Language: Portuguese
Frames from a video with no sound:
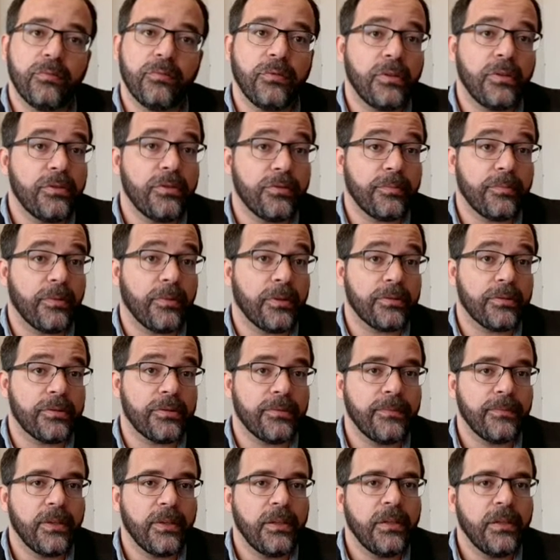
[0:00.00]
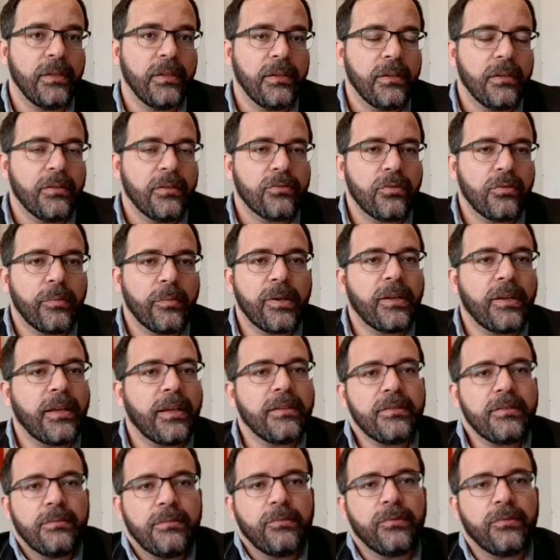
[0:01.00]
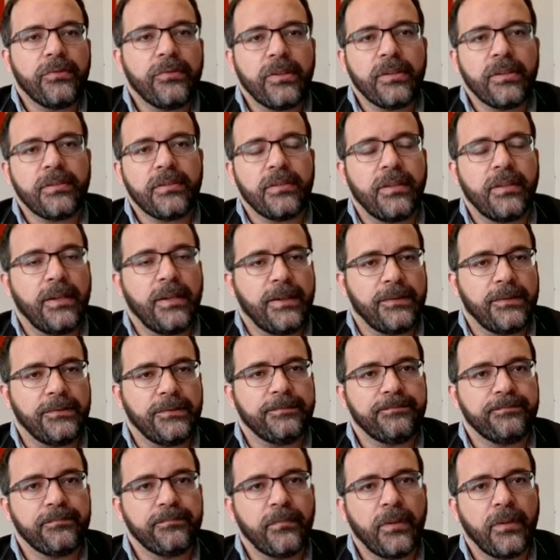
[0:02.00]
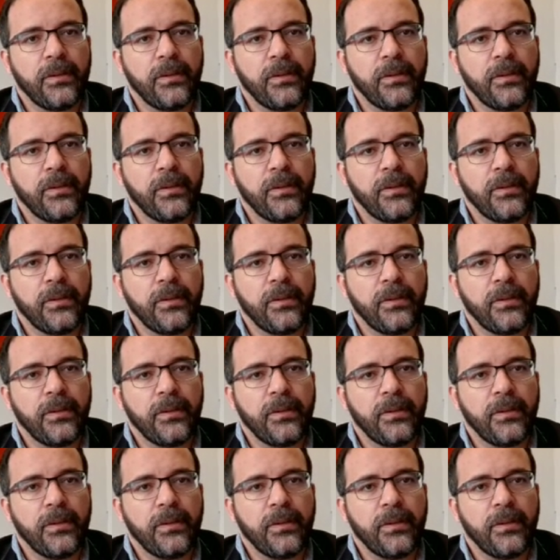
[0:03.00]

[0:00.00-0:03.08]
é sobre o transporte, sobre andar e se mover na cidade.